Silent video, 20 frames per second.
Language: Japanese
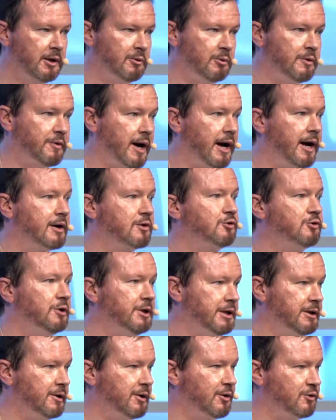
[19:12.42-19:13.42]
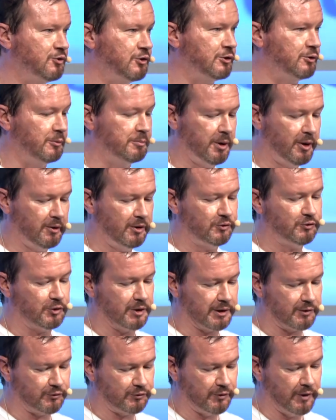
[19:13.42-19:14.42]
ですから、あまあ、これは
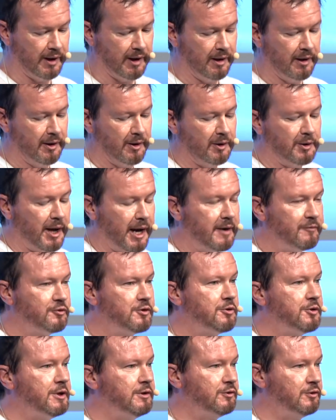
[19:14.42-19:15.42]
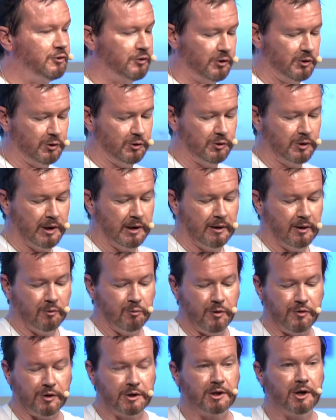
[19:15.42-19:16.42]
ディープエコロジーの問題であって、えー、そ
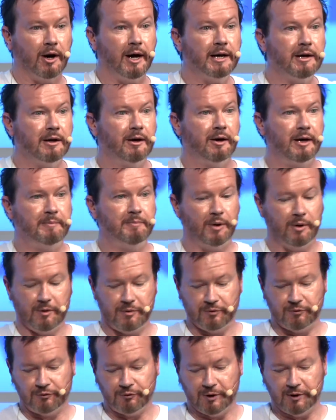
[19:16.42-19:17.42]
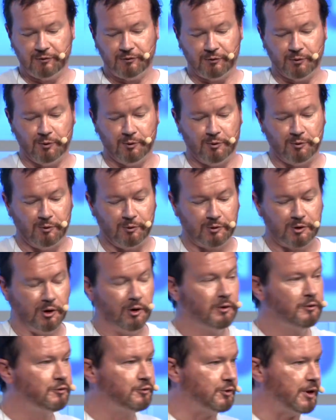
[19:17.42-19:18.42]
のエコロジカルな政治、政
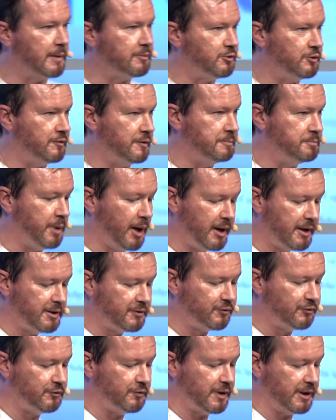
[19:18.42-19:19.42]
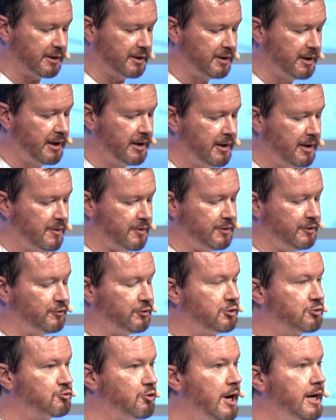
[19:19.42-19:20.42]
治の問題ではないということであります。
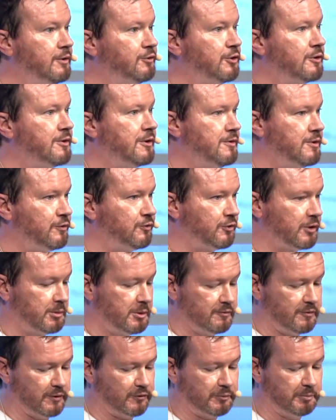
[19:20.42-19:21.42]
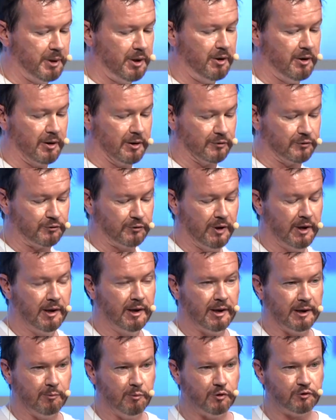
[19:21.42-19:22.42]
えー、ガイアの仮
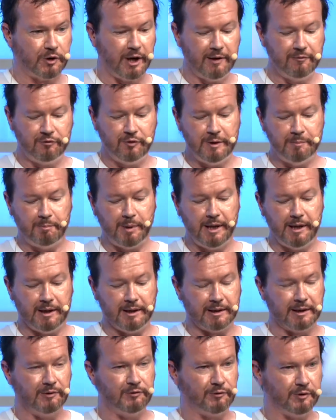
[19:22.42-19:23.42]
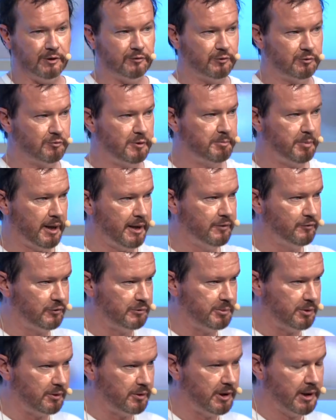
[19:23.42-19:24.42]
説、えバイオスフィアでありますけれど
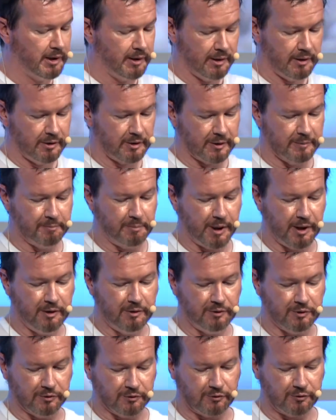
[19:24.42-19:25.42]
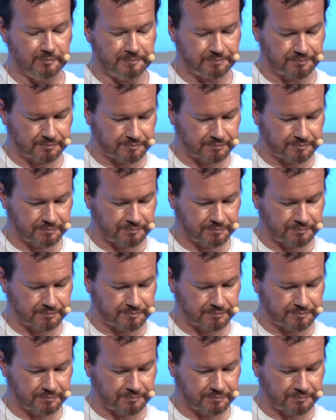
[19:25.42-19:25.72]
も、これは